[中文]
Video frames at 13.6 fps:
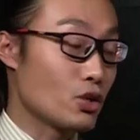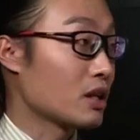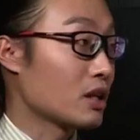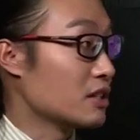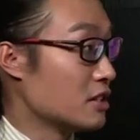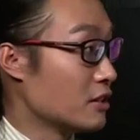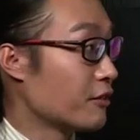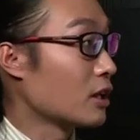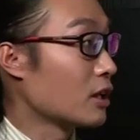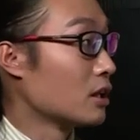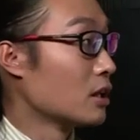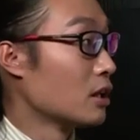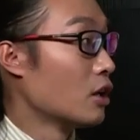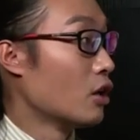圈的积分，
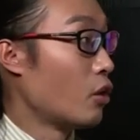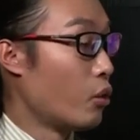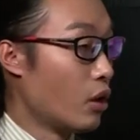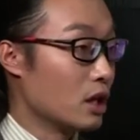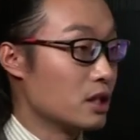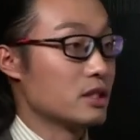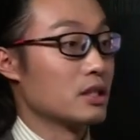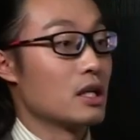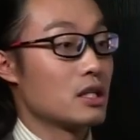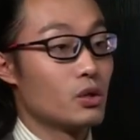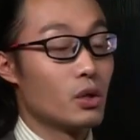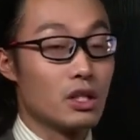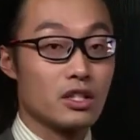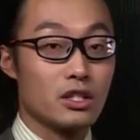或者
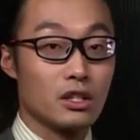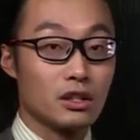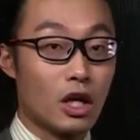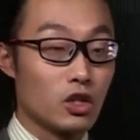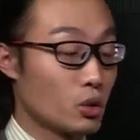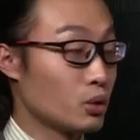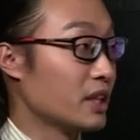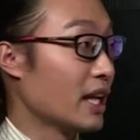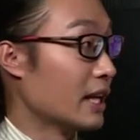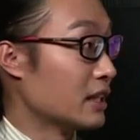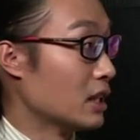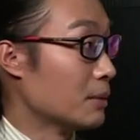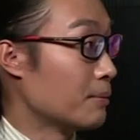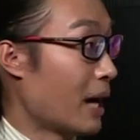说是到终点
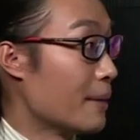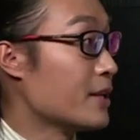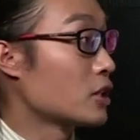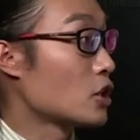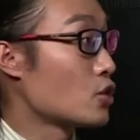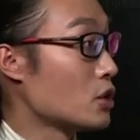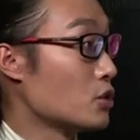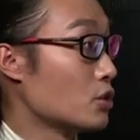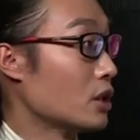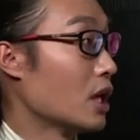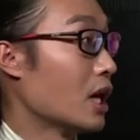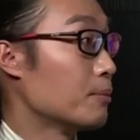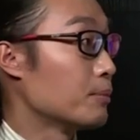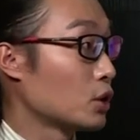的排名的顺序
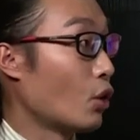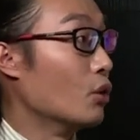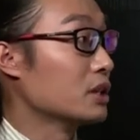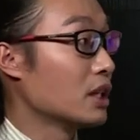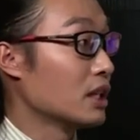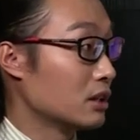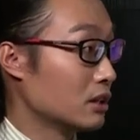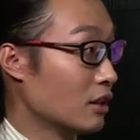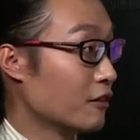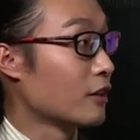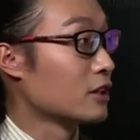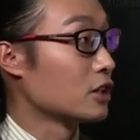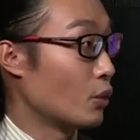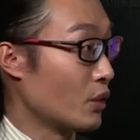啊，不同的得
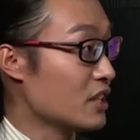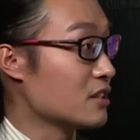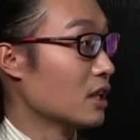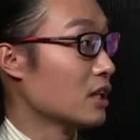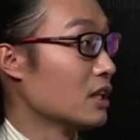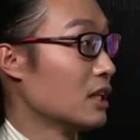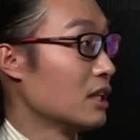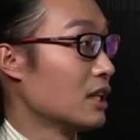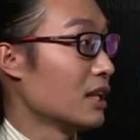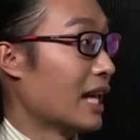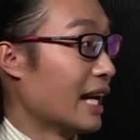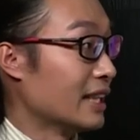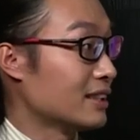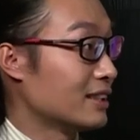分的规则，
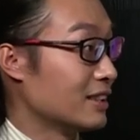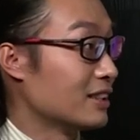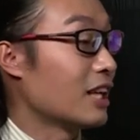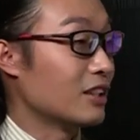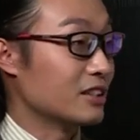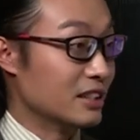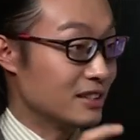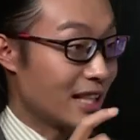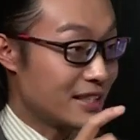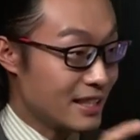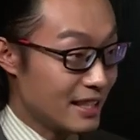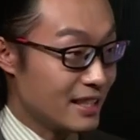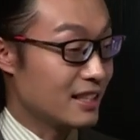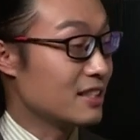来得到你在
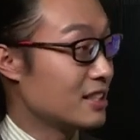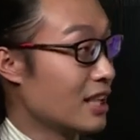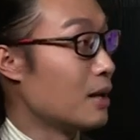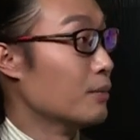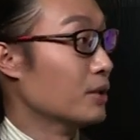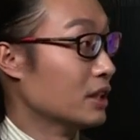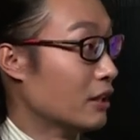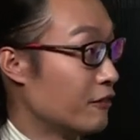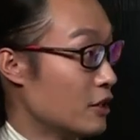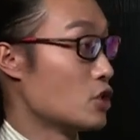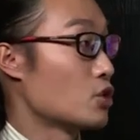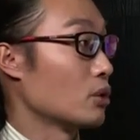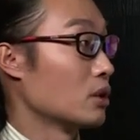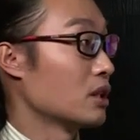这一个项目的
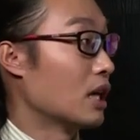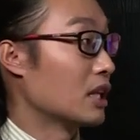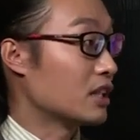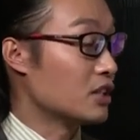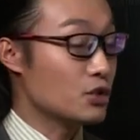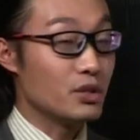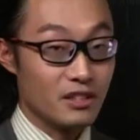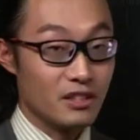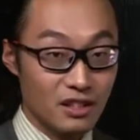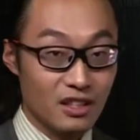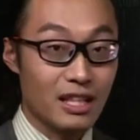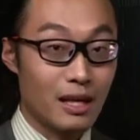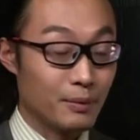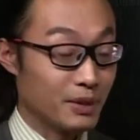分数啊。根据你四
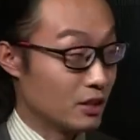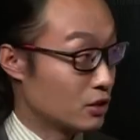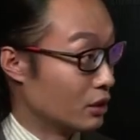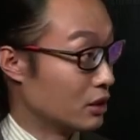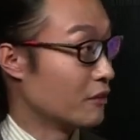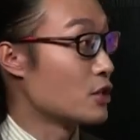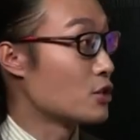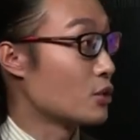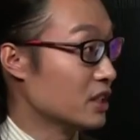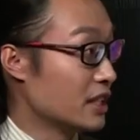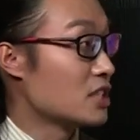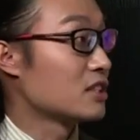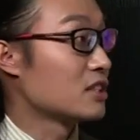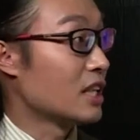个项目的总的分数，一
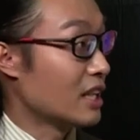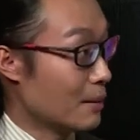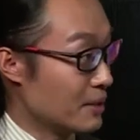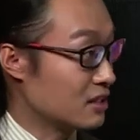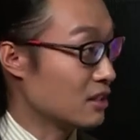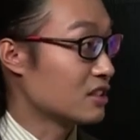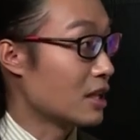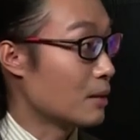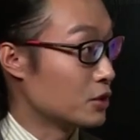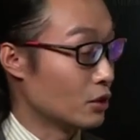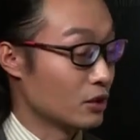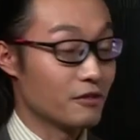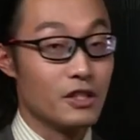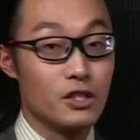天之内连比四个项目
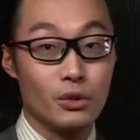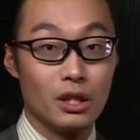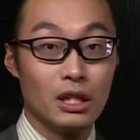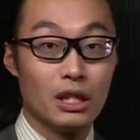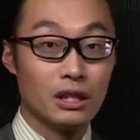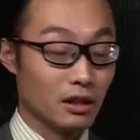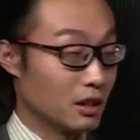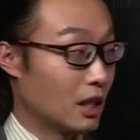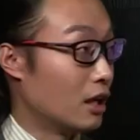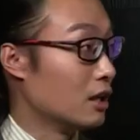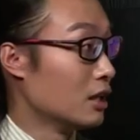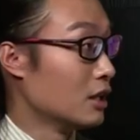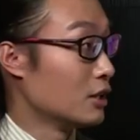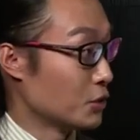总的分数，得到
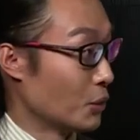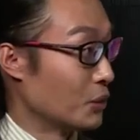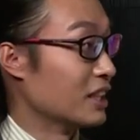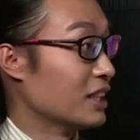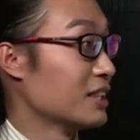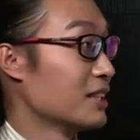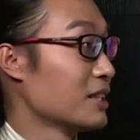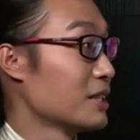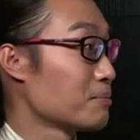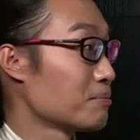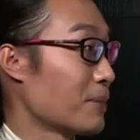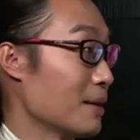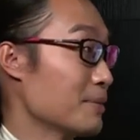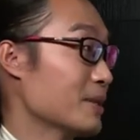总的。
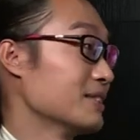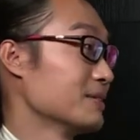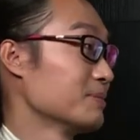排名，